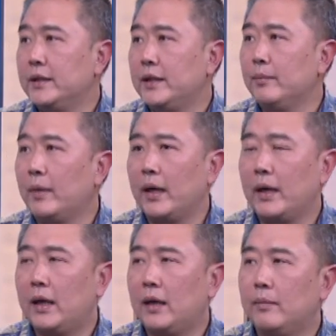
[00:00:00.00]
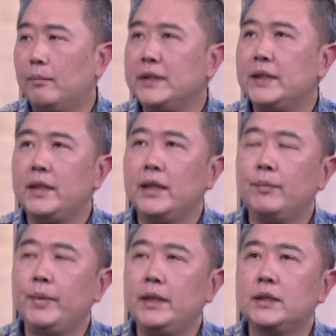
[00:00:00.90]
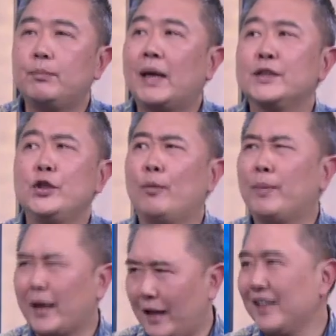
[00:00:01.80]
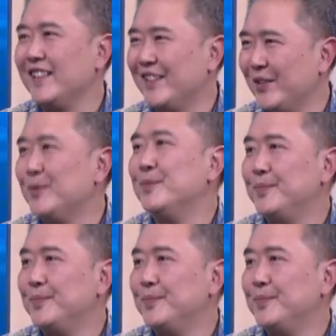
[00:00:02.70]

jadi mereka menjadi lebih smart shopper lah gitu.